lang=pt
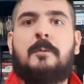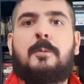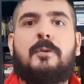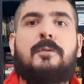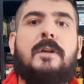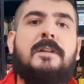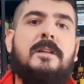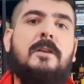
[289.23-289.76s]
por
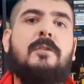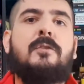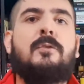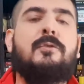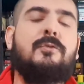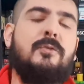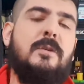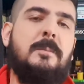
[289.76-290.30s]
fazê-los
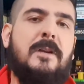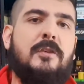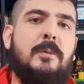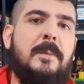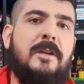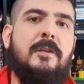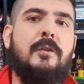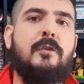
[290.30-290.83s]
construir mais ou
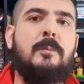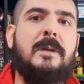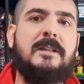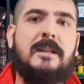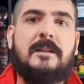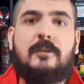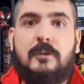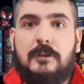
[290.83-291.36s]
menos uma
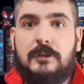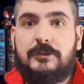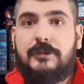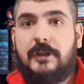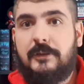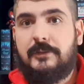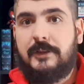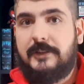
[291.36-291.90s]

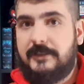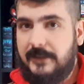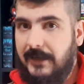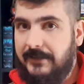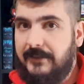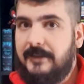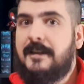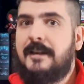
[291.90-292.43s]
tecnologia
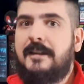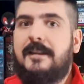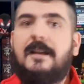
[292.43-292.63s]
avançada